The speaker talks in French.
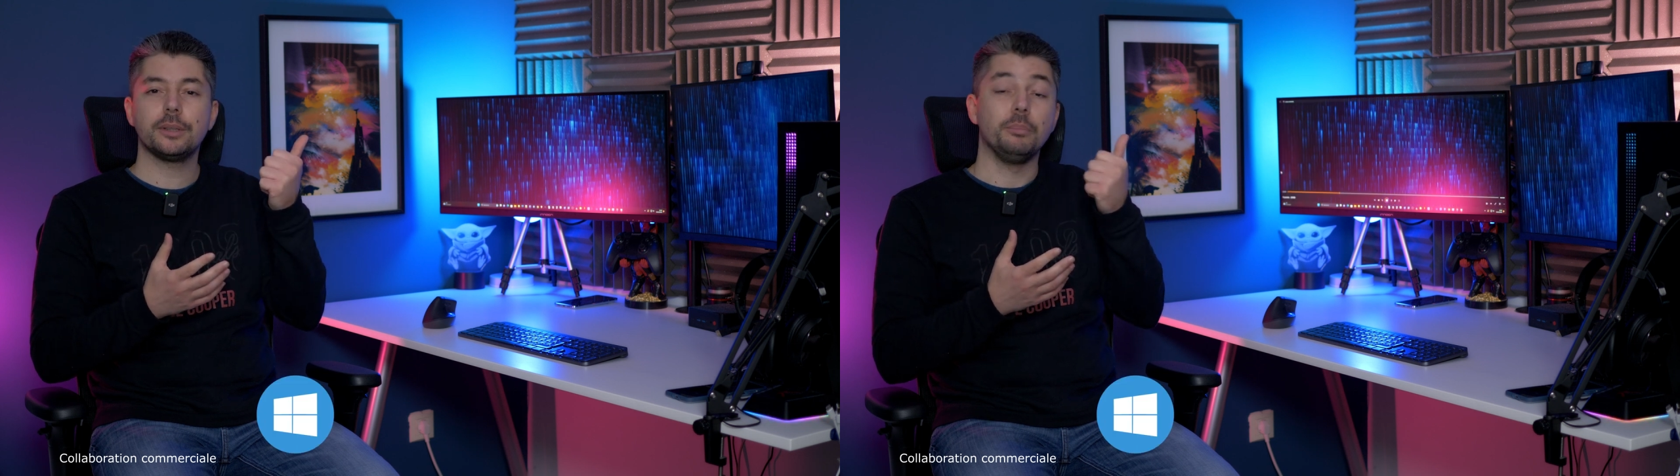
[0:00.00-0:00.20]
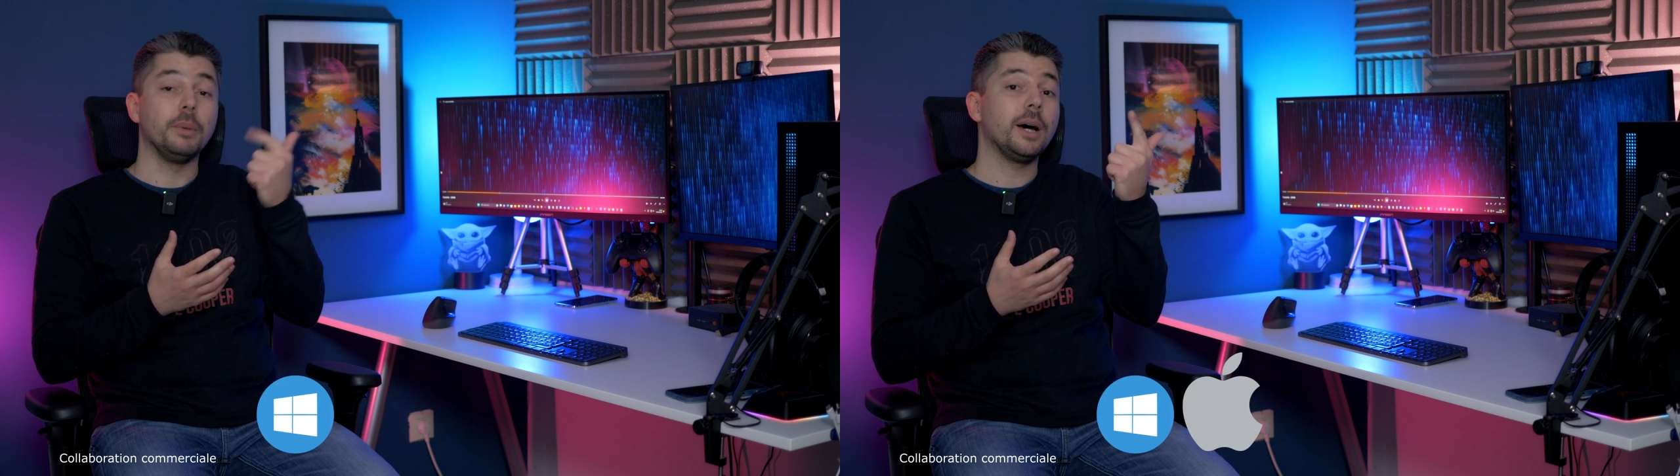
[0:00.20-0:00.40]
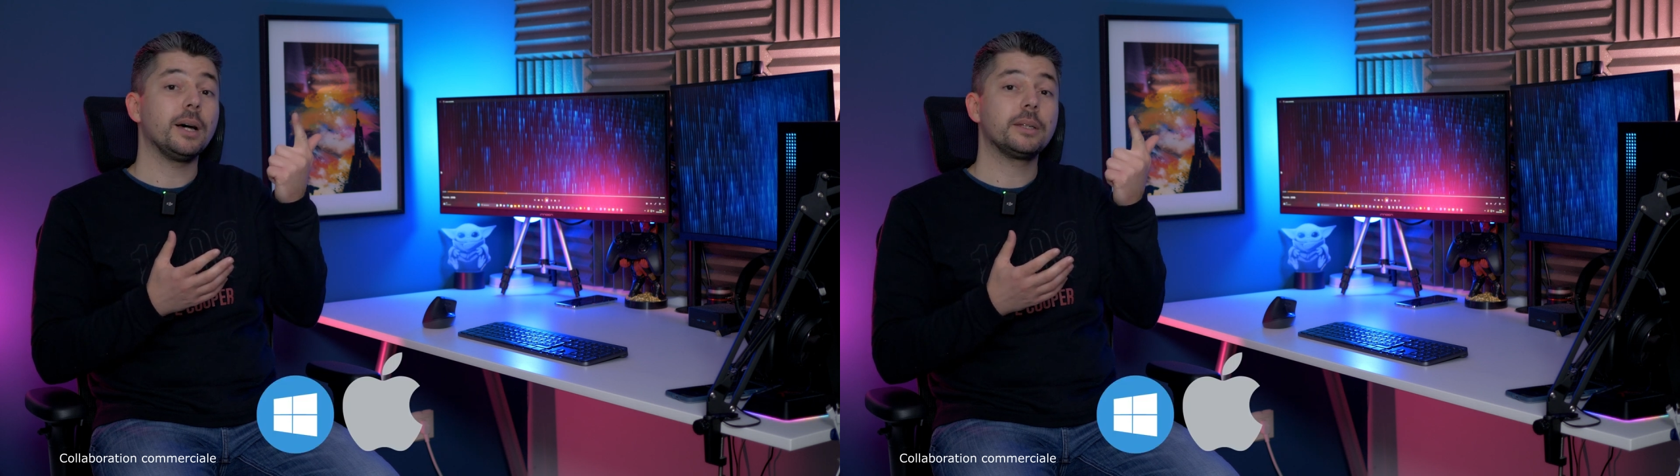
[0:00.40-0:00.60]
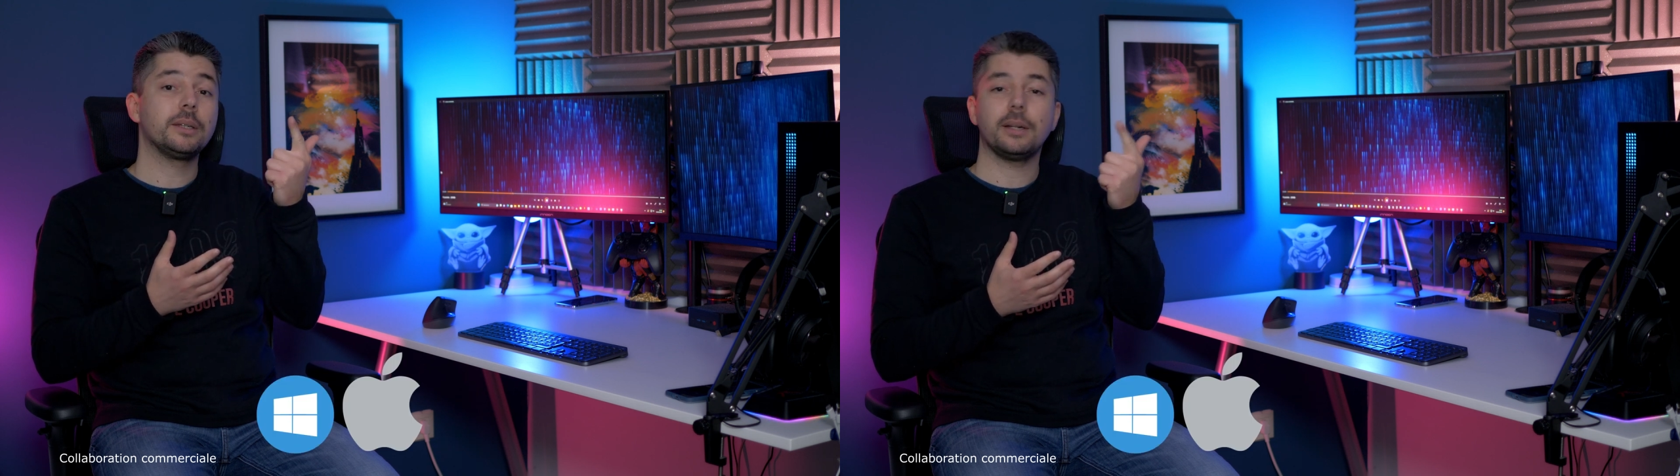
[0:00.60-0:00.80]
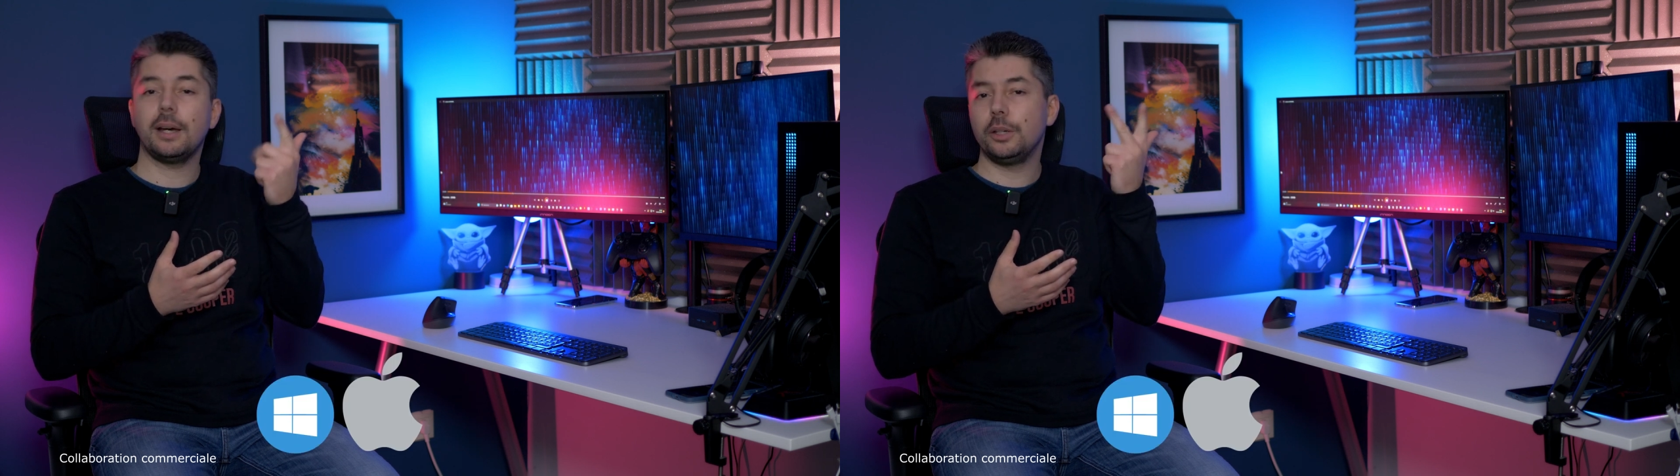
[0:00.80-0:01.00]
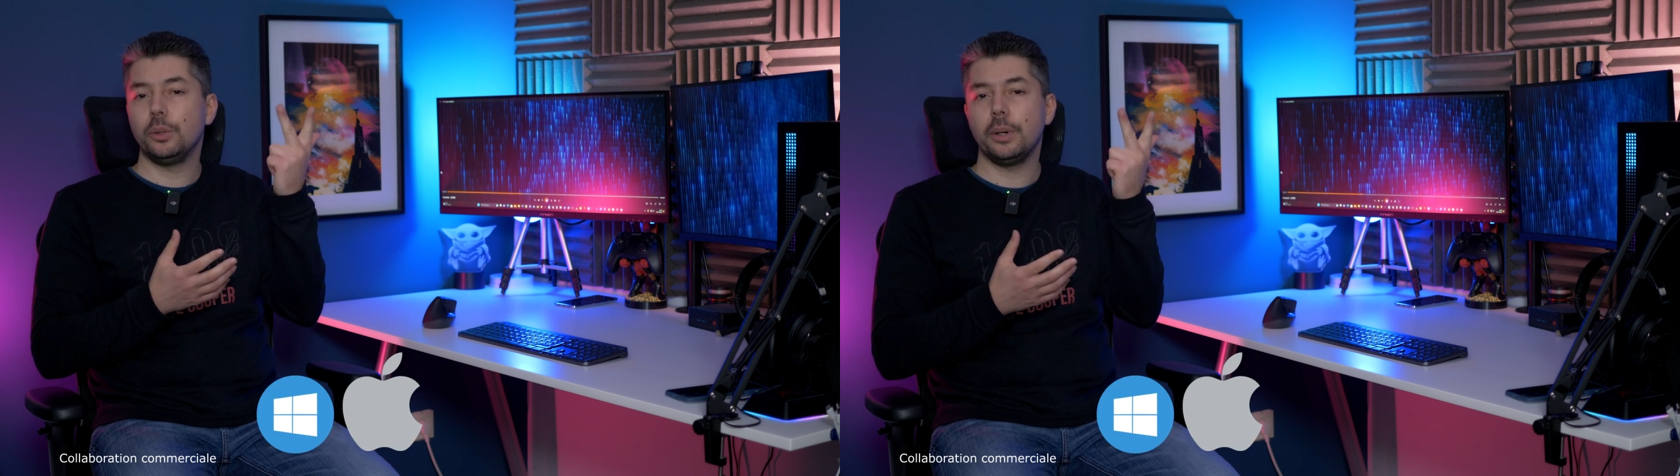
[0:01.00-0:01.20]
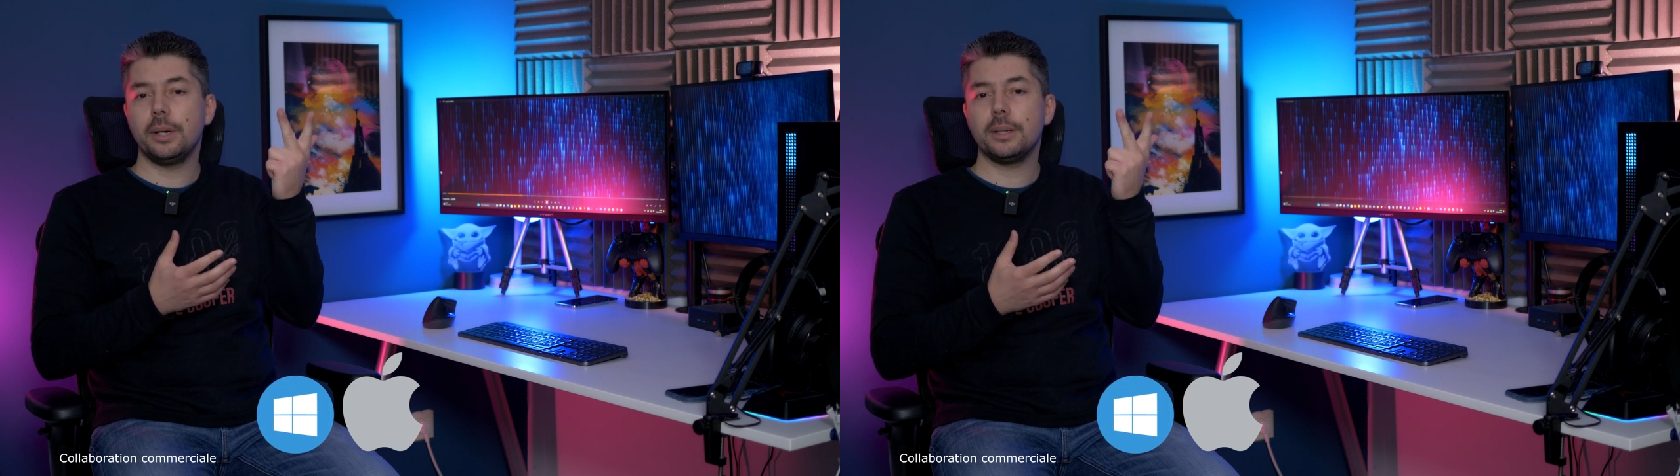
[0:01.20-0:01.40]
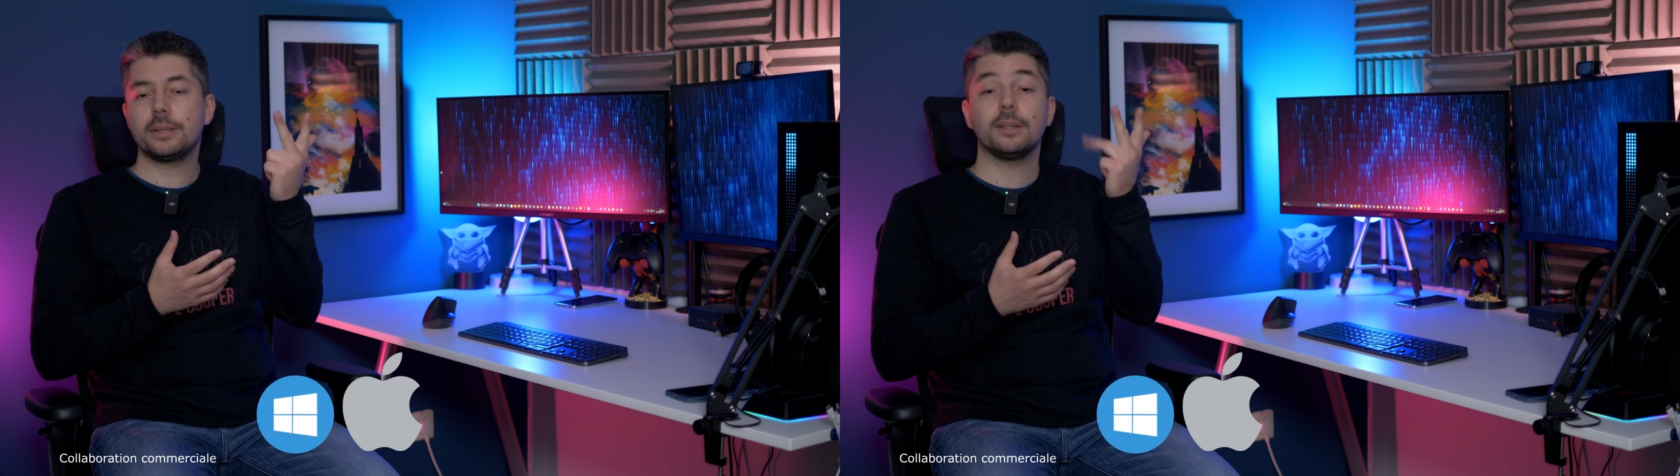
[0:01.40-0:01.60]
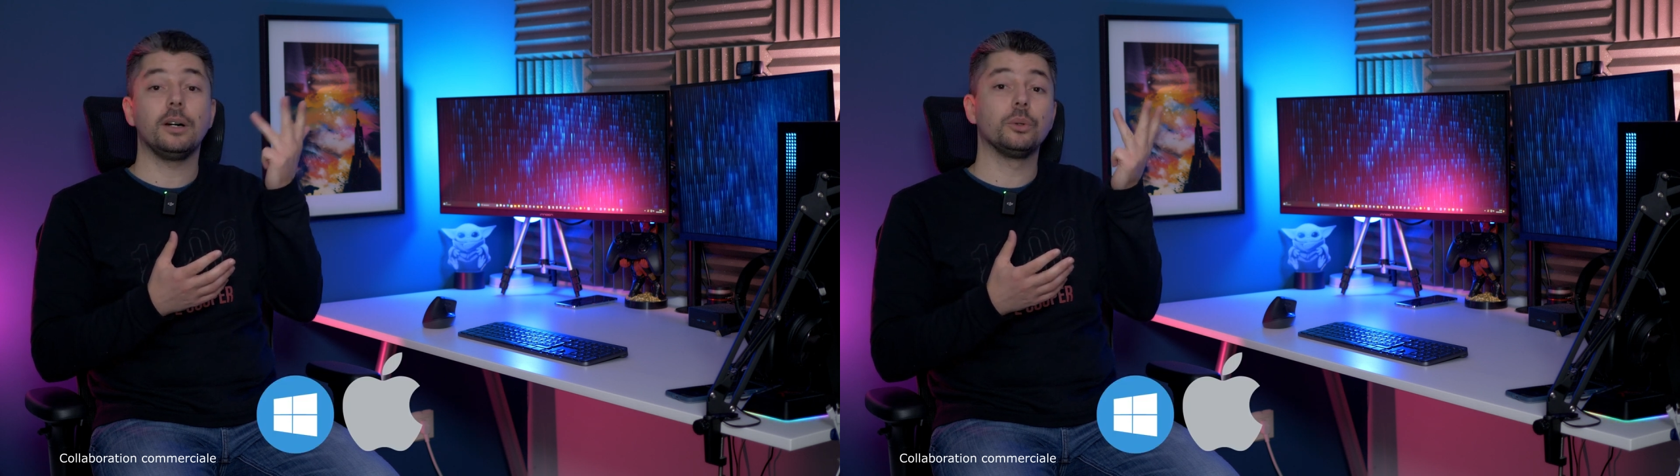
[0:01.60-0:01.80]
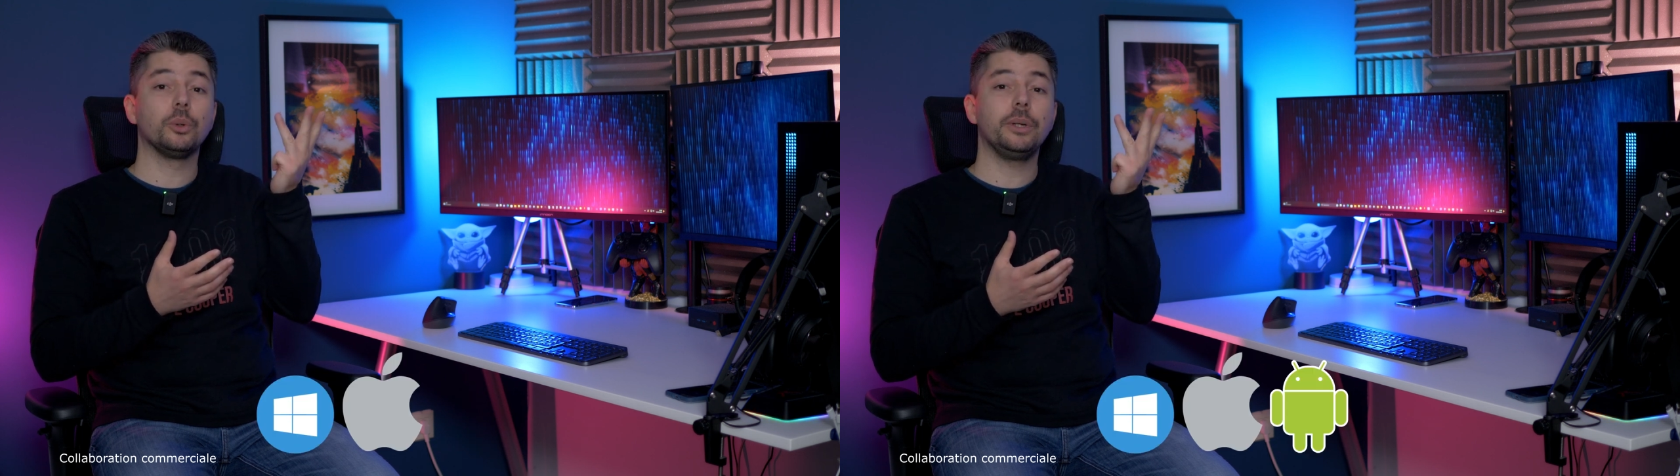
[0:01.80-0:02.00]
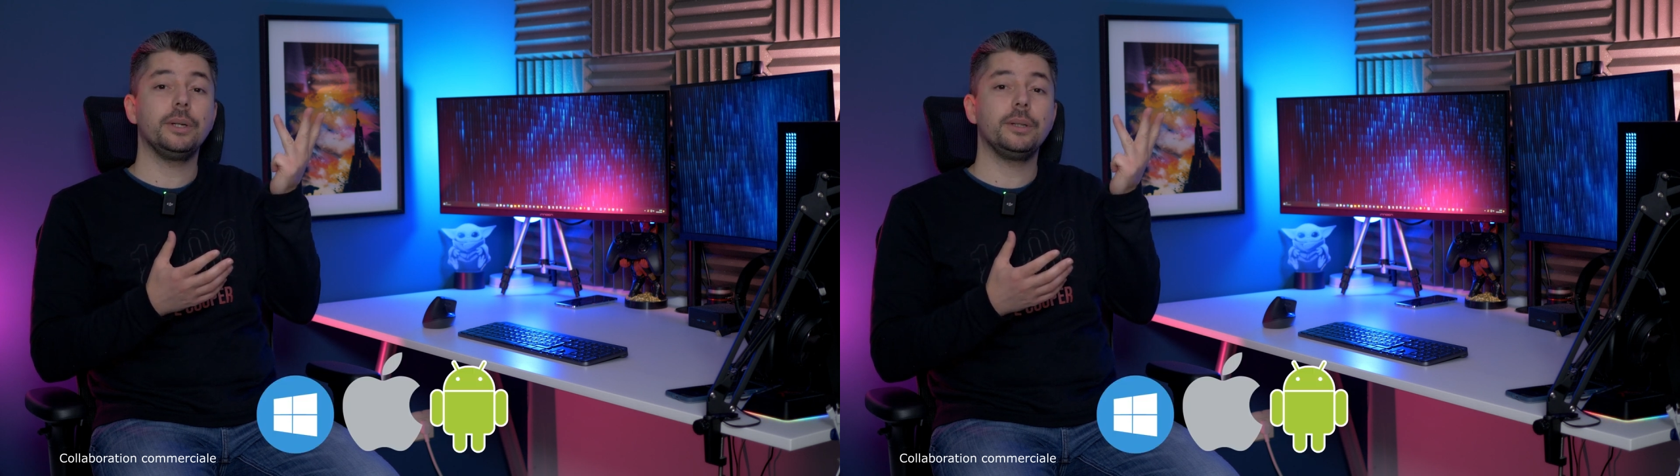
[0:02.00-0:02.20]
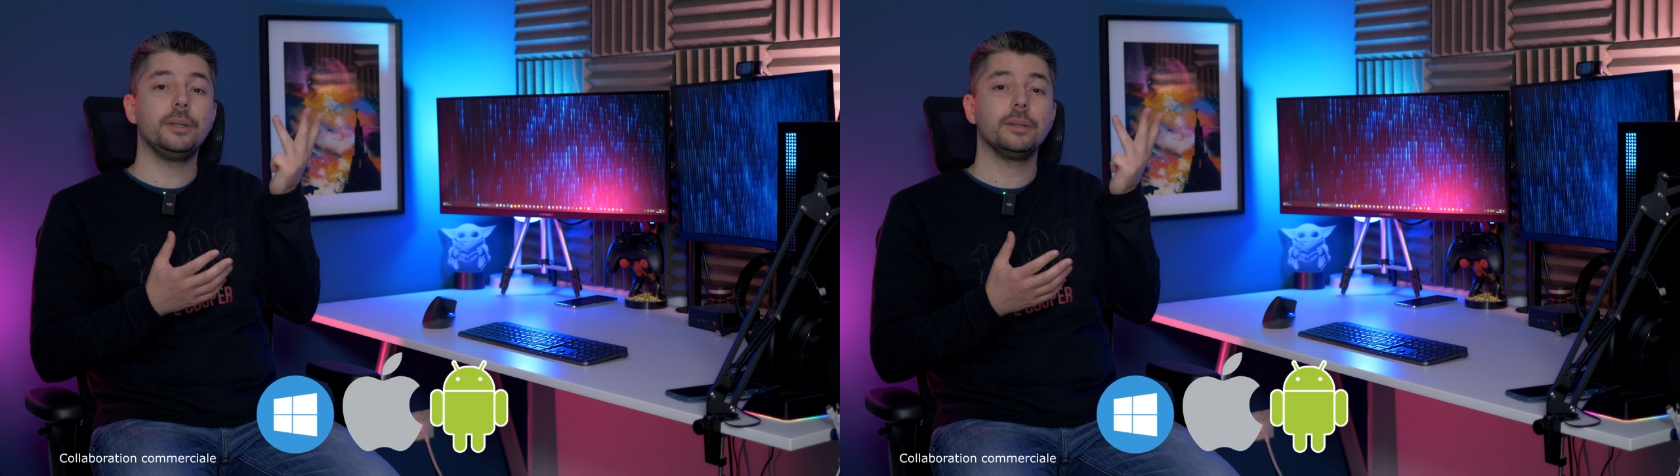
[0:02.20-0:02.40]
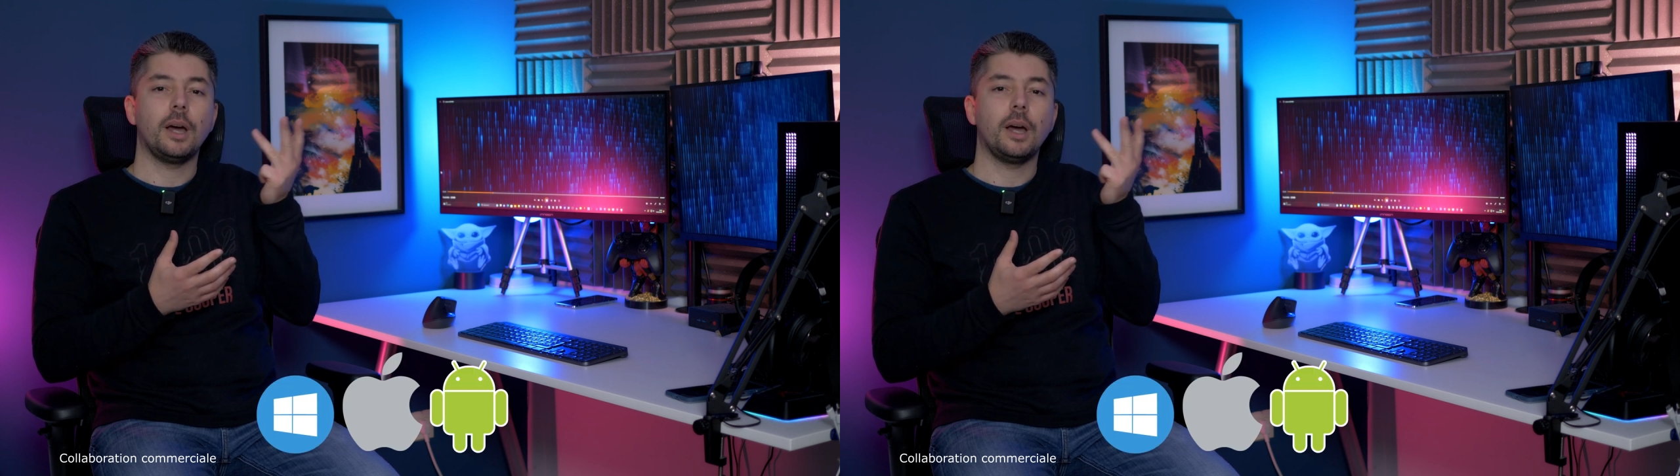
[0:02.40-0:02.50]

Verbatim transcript: Mac, iOS, Android,